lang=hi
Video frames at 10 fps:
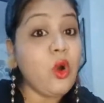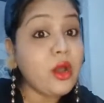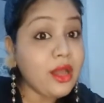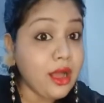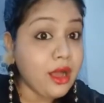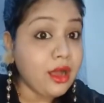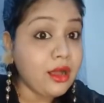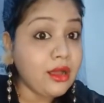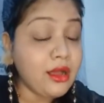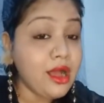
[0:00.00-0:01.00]
और हाँ
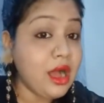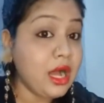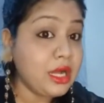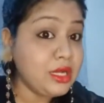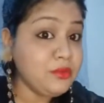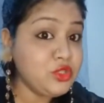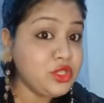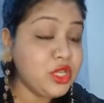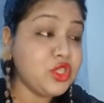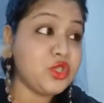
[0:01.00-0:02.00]
अगर
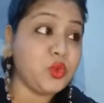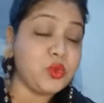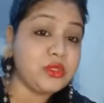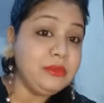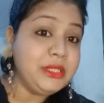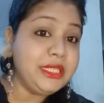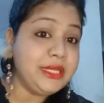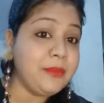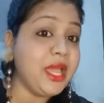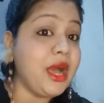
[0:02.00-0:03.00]
मुझे सोशल
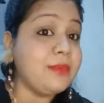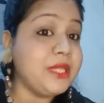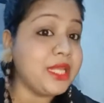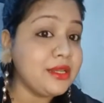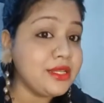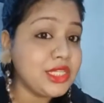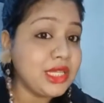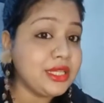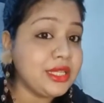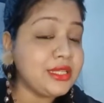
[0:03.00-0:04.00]
मीडिया पे आप देखना
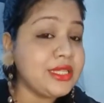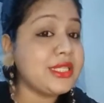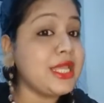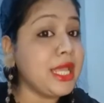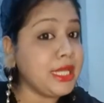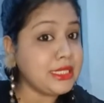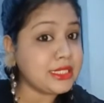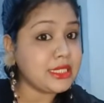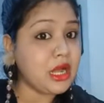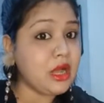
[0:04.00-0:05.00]
चाहते हैं जैसे
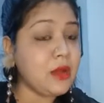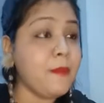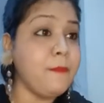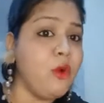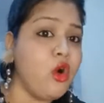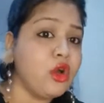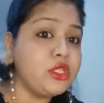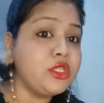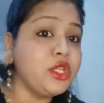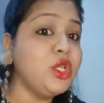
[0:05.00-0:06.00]
इंस्टा
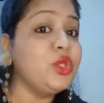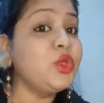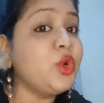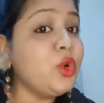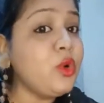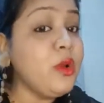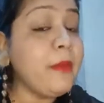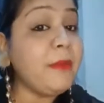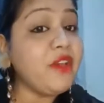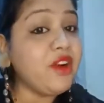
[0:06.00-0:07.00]
मौज तो
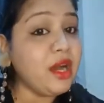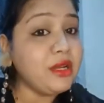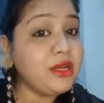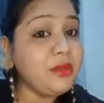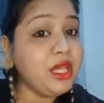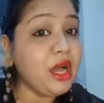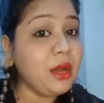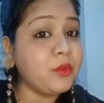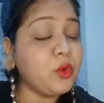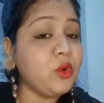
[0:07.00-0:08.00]
मैं वहाँ का भी
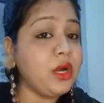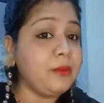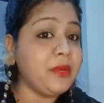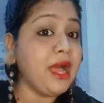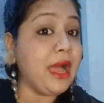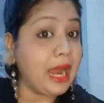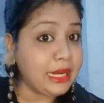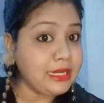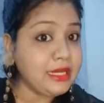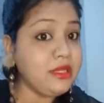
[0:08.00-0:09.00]
आपको अपना
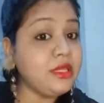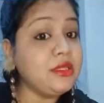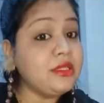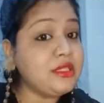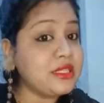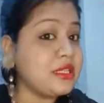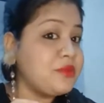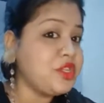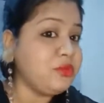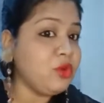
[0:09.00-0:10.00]
आईडी
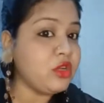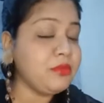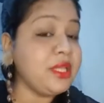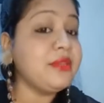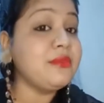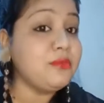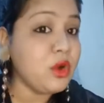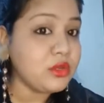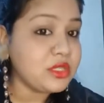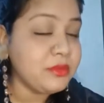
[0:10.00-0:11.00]
डिस्क्रिप्शन बॉक्स में
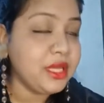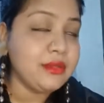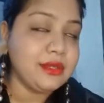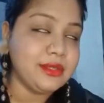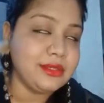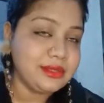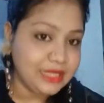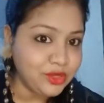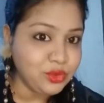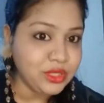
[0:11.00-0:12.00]
बॉक्स में
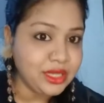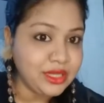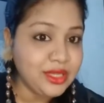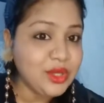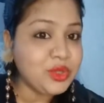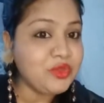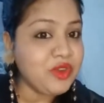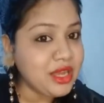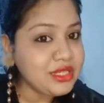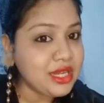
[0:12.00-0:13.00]
दे दूंगी तो
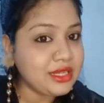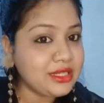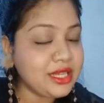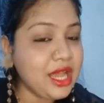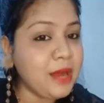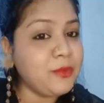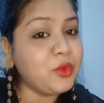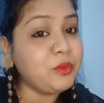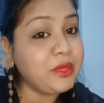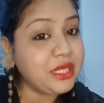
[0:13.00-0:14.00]
वहाँ जा कर के आप
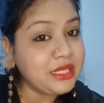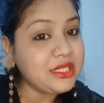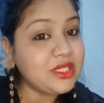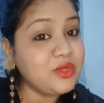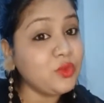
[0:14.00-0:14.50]
लोग प्लीज़